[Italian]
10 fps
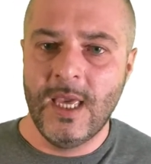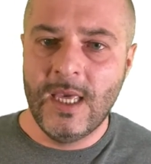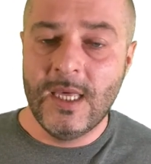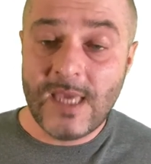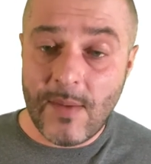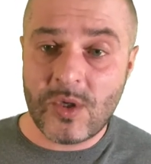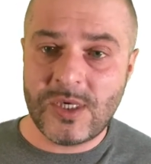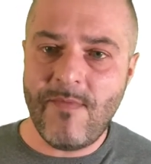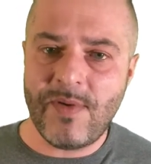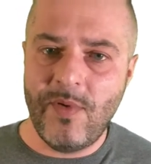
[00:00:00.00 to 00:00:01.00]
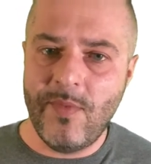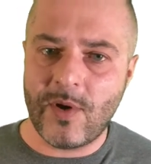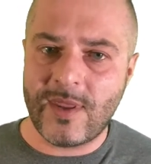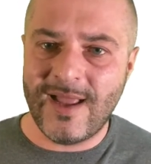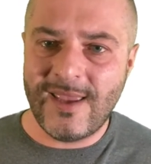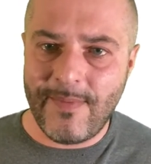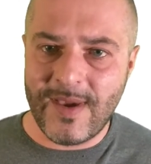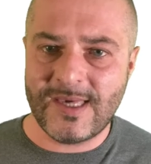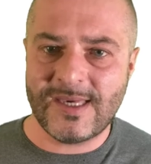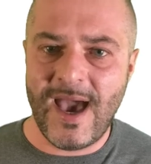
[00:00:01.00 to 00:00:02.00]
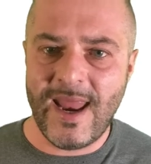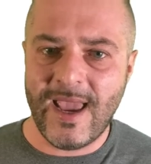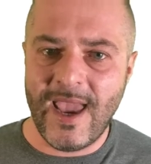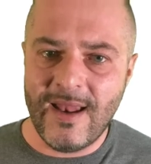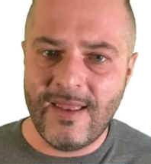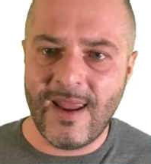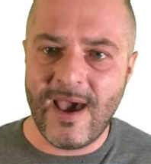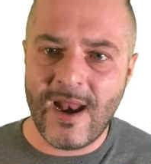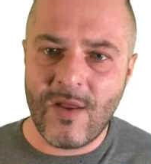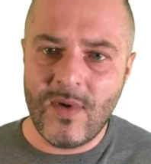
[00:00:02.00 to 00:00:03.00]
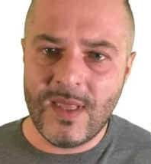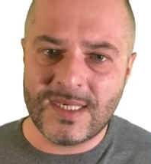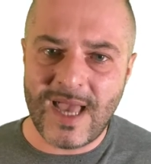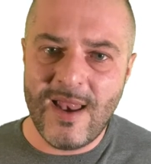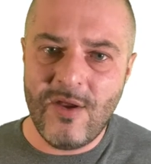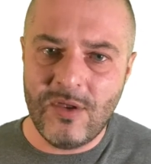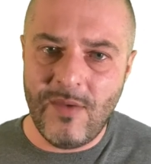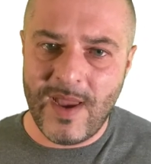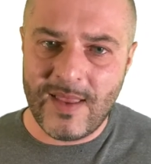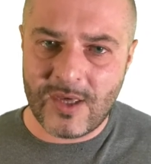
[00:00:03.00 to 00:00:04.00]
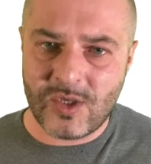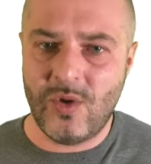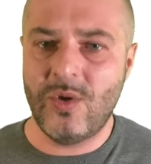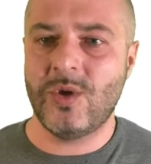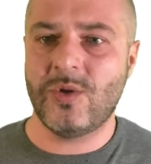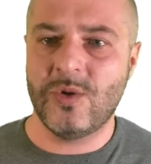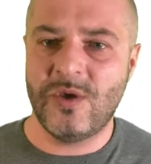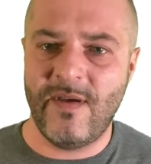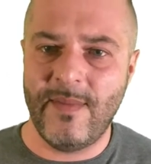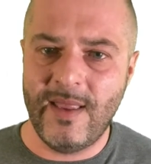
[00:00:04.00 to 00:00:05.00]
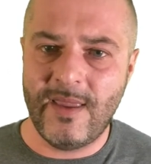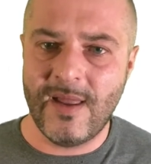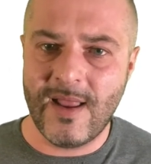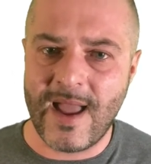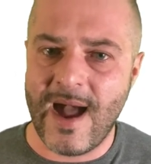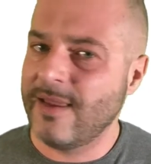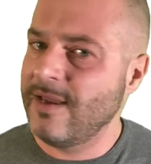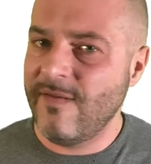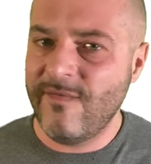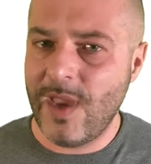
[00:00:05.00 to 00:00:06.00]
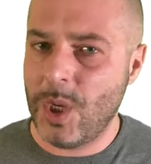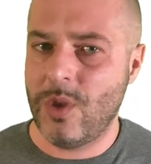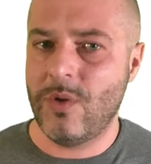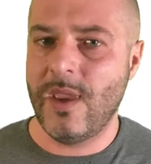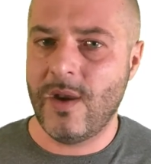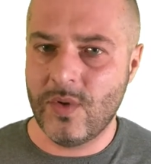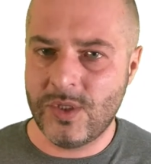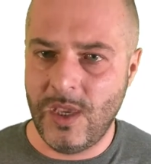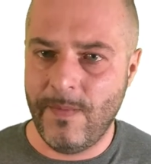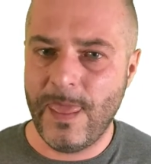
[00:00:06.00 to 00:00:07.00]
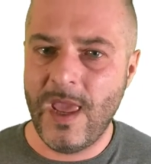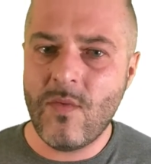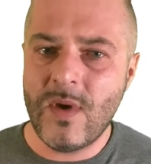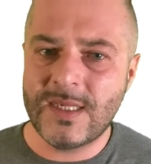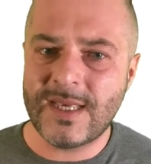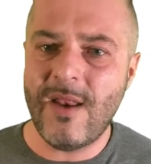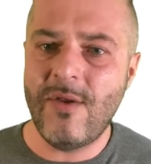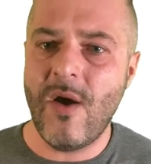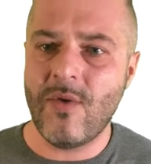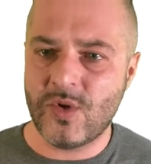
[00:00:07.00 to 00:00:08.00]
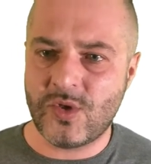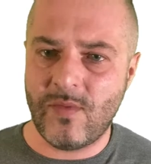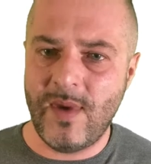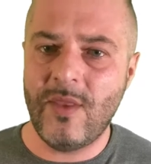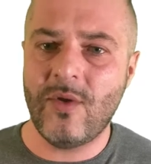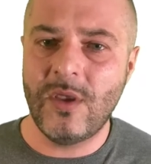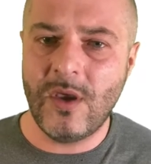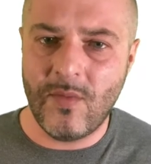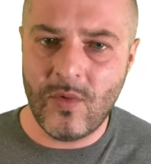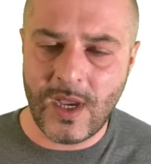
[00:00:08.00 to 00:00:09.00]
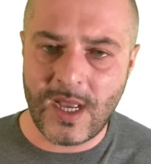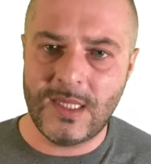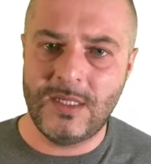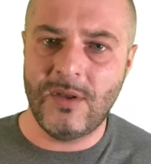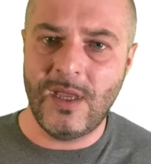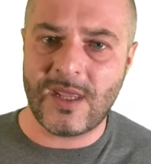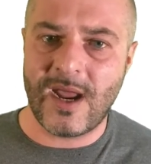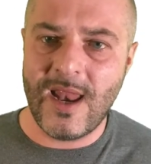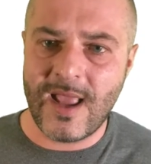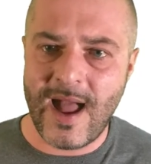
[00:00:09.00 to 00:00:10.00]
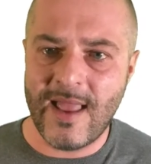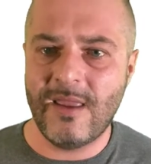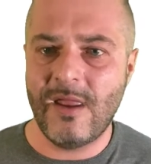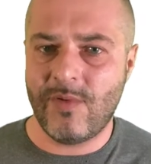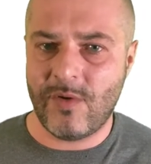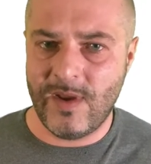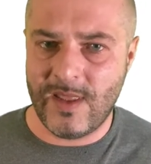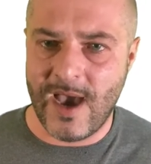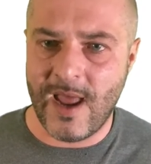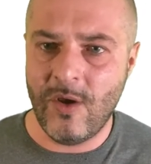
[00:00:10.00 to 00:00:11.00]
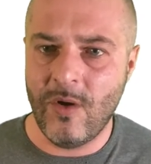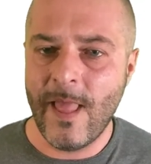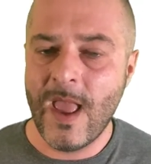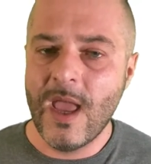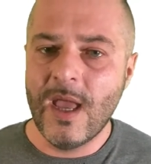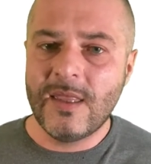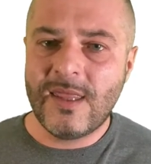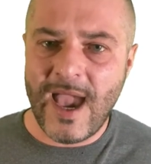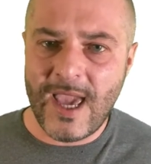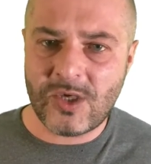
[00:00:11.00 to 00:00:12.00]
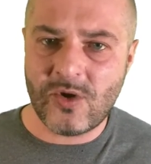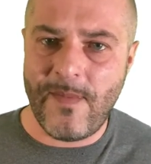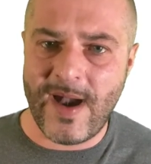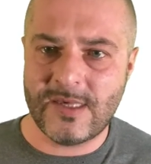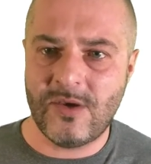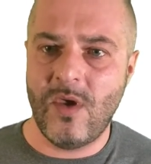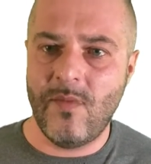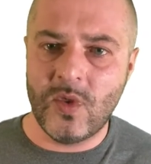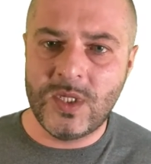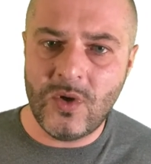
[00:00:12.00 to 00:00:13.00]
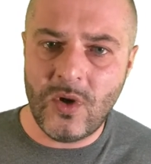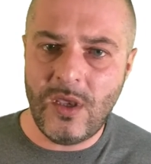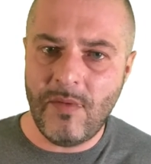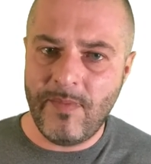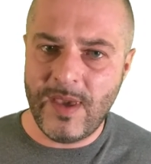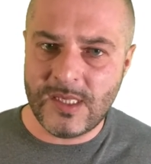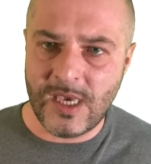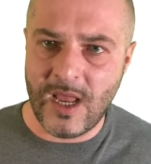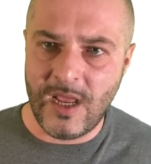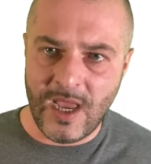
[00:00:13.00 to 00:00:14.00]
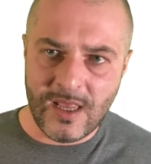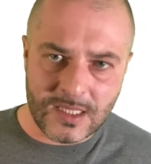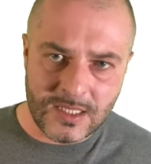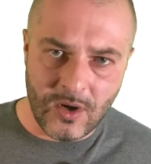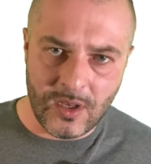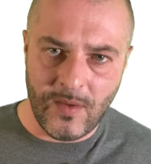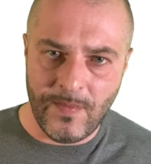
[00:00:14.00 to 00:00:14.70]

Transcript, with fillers: Siamo sempre più portati a pensare che il tirare al guinzaglio dipenda solo ed esclusivamente dal cane, ed invece non è così. Il guinzaglio è uno strumento di comunicazione tra il cane ed il proprietario. Da esso passano emozioni, pensieri ed azioni.